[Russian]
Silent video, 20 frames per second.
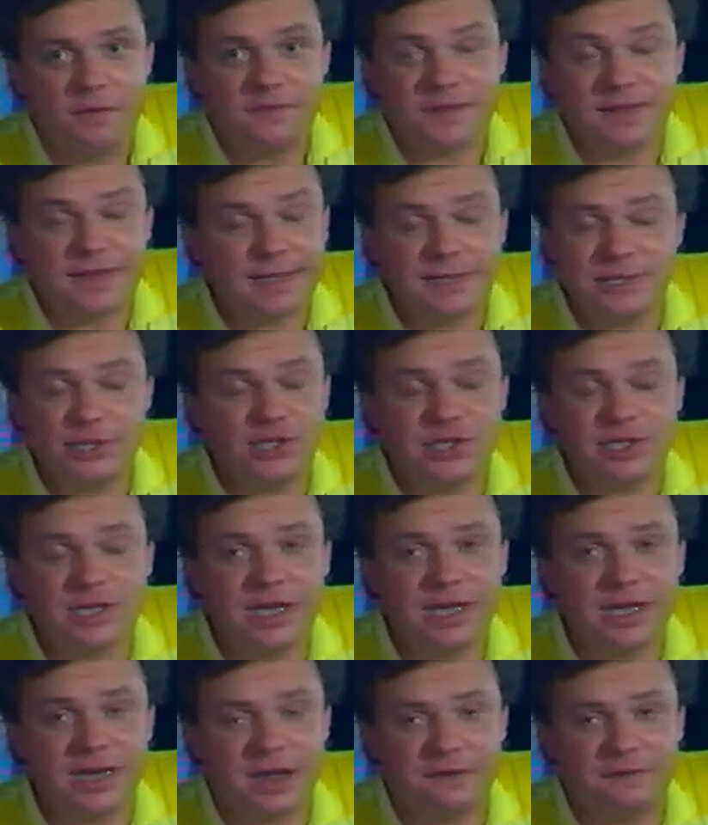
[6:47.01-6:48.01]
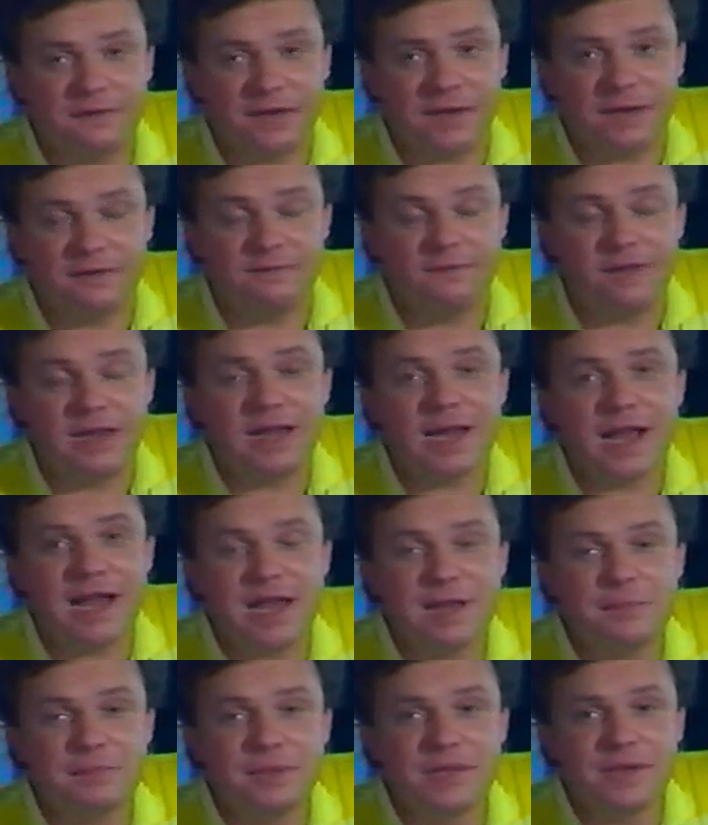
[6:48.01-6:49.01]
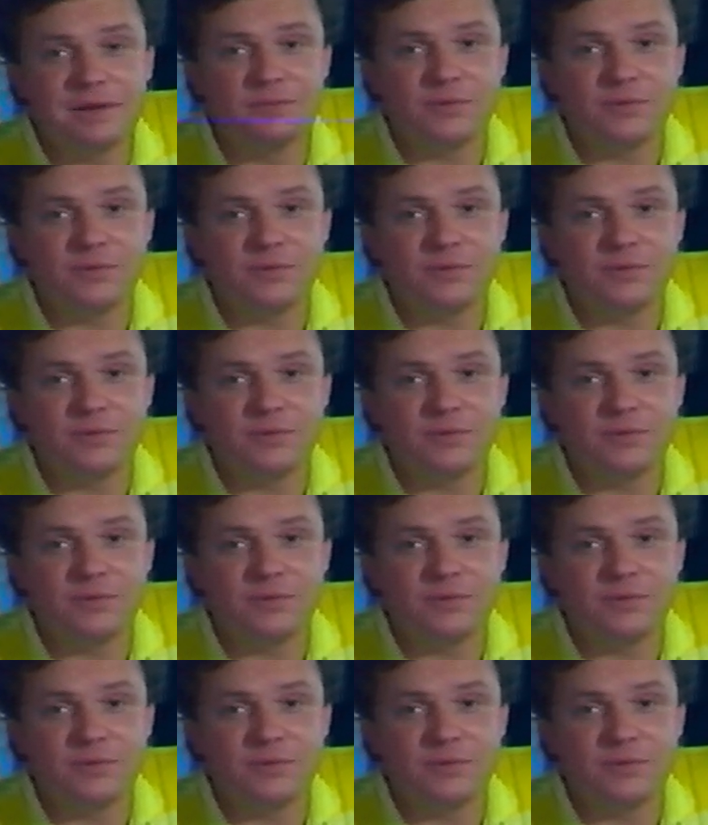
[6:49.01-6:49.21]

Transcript: Фантастическая графика, великолепная